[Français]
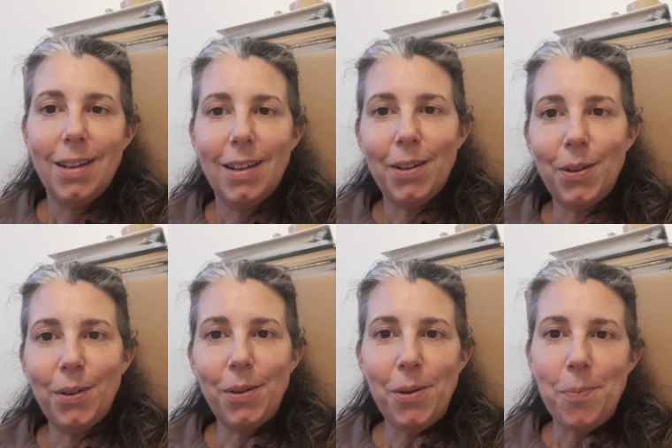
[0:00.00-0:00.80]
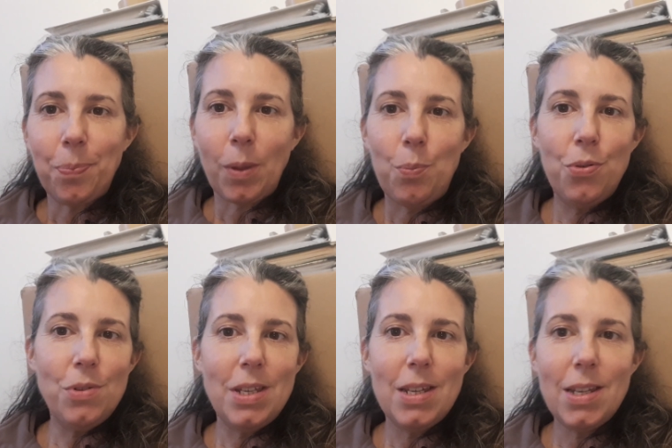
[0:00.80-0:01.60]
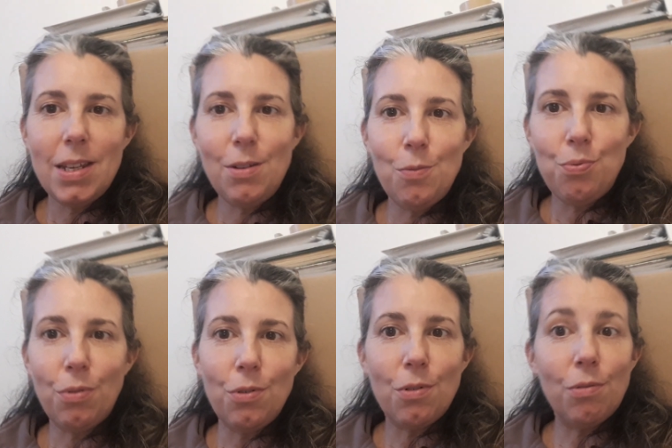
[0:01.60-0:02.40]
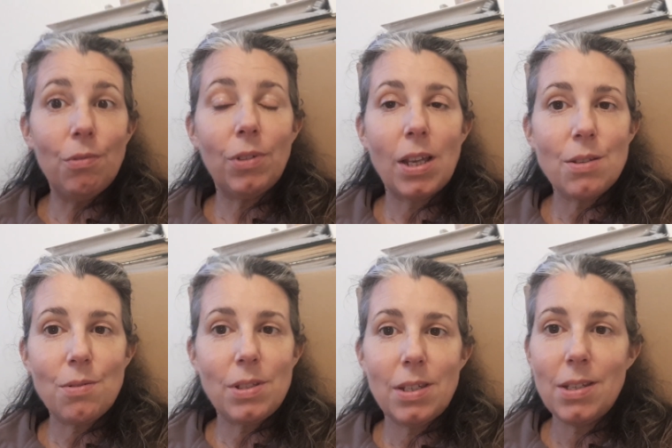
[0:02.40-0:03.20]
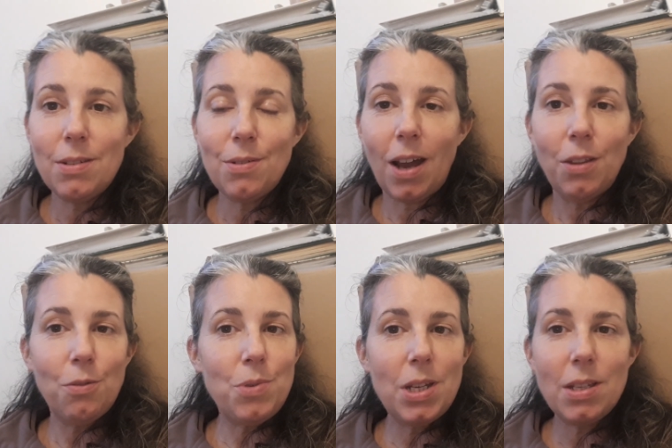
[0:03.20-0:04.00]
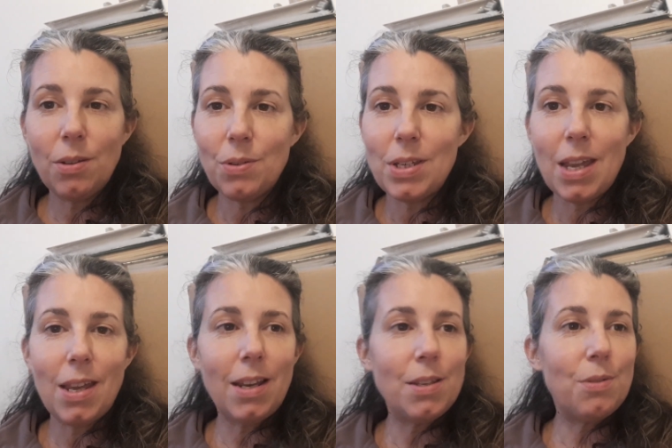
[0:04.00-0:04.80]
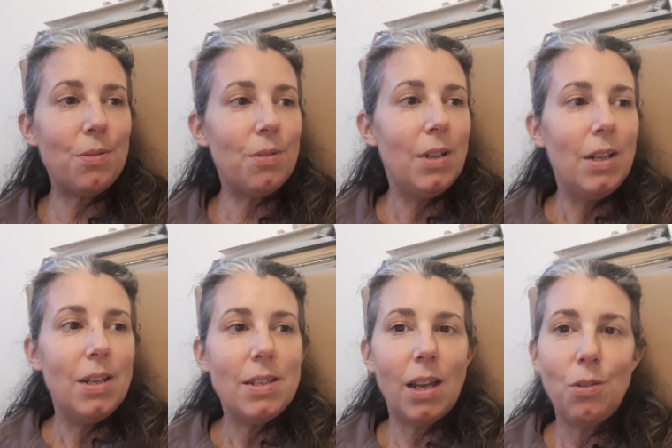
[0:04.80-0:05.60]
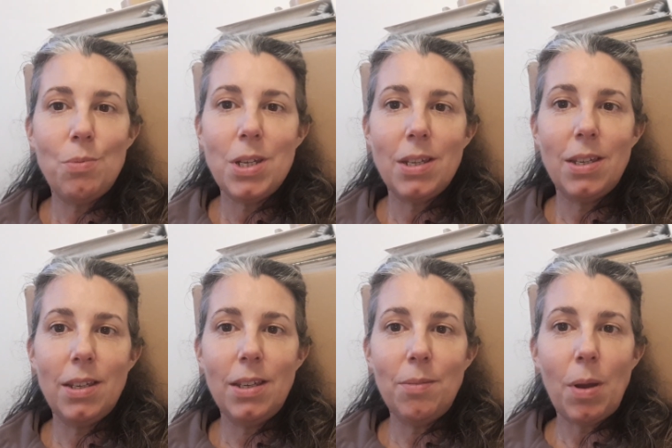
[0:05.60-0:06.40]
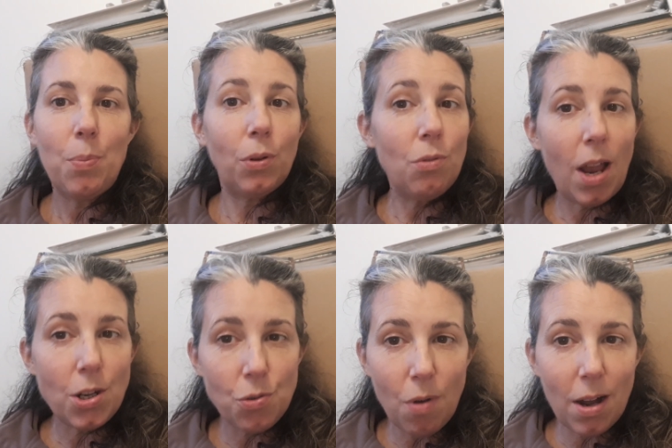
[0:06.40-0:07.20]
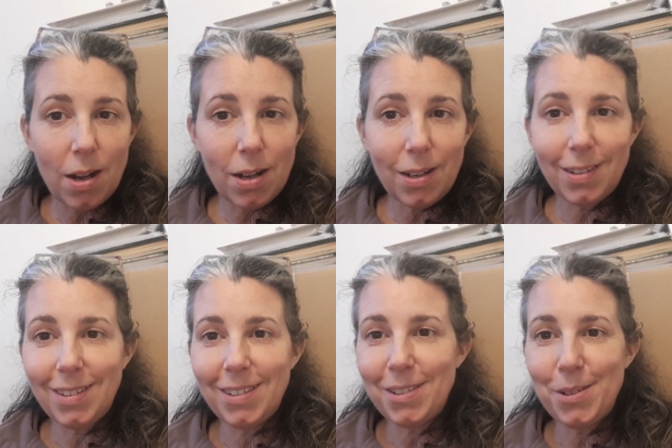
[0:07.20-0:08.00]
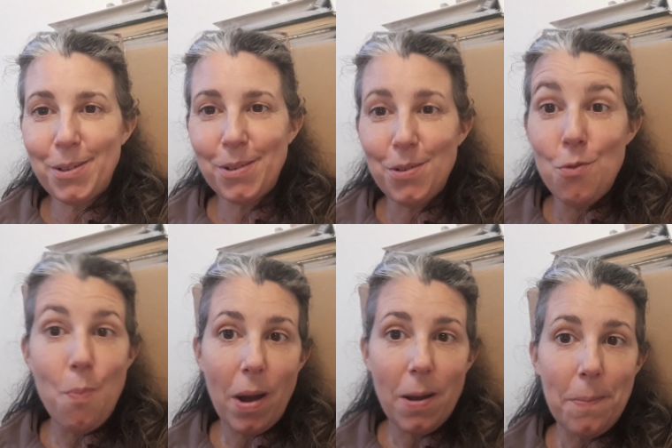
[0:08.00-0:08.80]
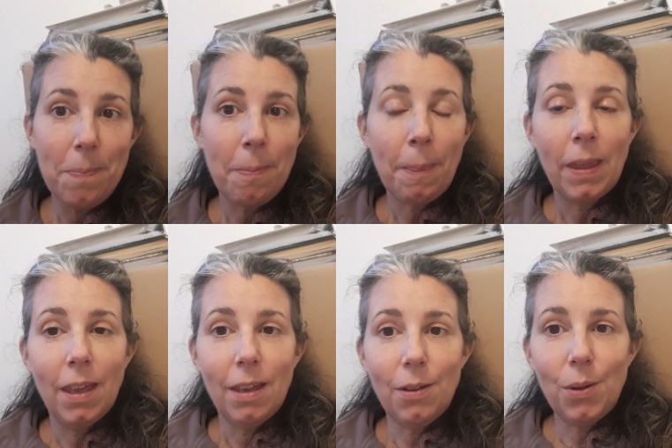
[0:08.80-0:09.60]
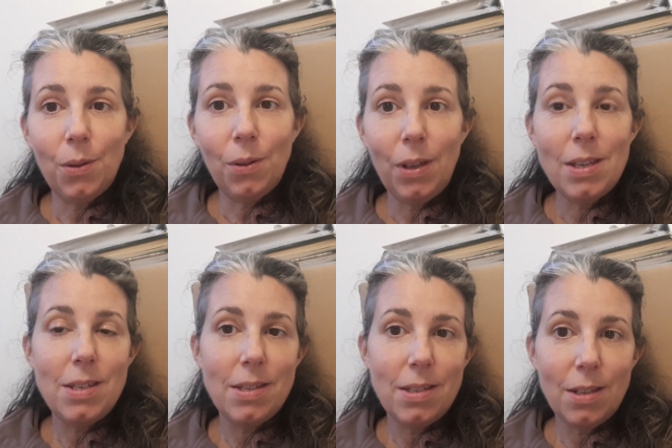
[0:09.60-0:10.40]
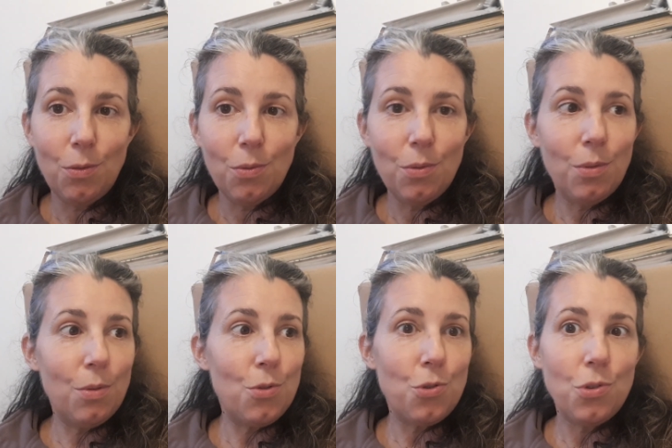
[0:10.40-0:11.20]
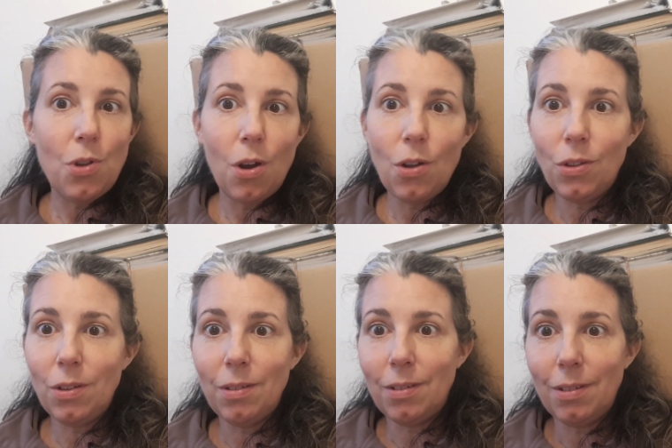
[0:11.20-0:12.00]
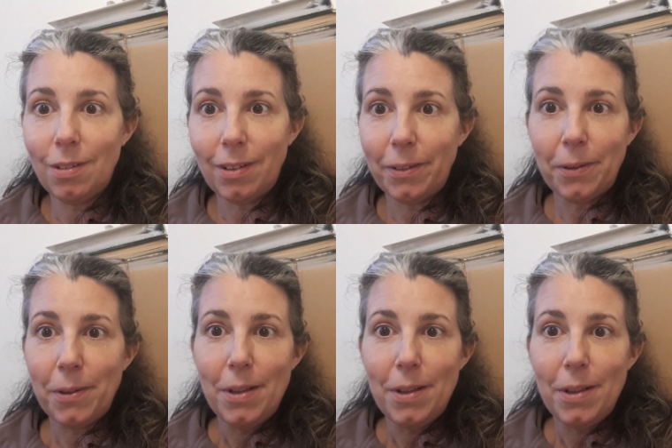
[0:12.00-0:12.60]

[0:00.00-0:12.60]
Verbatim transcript: pesé le pour le contre Est-ce que c'est un objet essentiel Est-ce que c'est un objet qui m'apporte de la joie ou pas euh, et si c'est non, euh, je donne. Euh,